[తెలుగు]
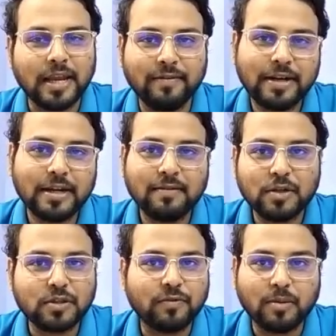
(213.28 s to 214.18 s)
ఎలివేటెడ్
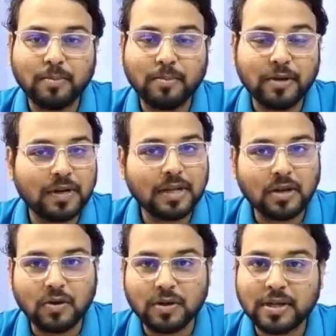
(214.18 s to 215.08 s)
లెవెల్స్ ఆఫ్ విటమిన్ బి ట్వెల్వ్
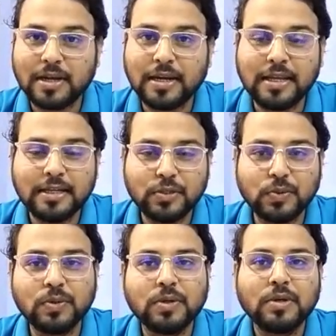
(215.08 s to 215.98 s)
కెన్ లీడ్
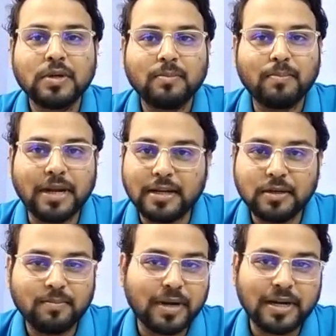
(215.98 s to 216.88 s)
టు బ్లడ్
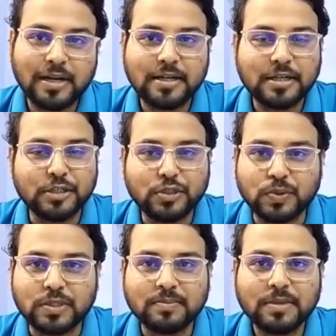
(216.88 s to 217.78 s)
బ్లడ్ రిలేటెడ్
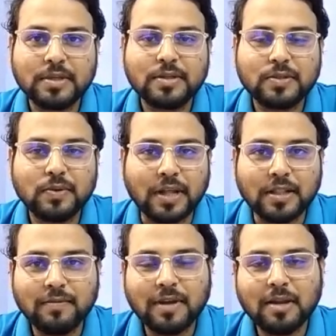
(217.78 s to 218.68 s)
ఇష్యూస్ సో
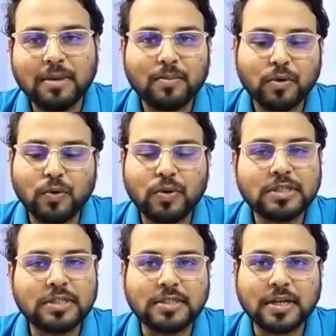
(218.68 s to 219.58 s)
అందువల్ల మనం
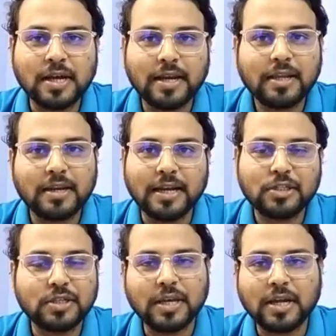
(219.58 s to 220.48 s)
న్యూట్రిషనిస్ట్ కానీ
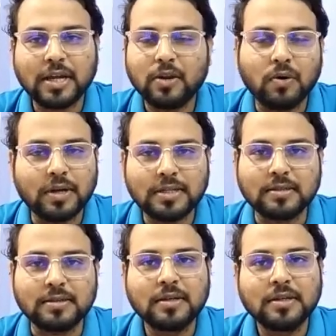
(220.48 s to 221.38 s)
డైటిషియన్ కానీ
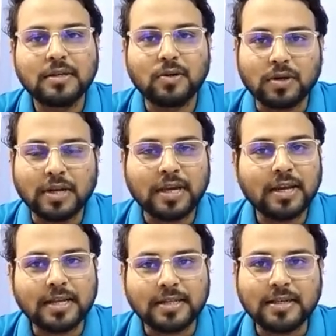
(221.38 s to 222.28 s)
ఆర్ఎల్స్ డాక్టర్ని
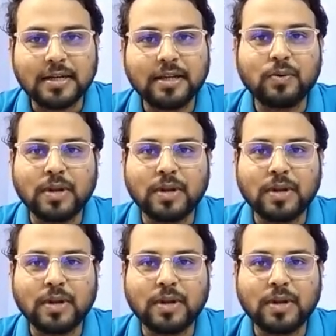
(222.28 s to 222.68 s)
కానీ కన్సల్ట్ అయ్యి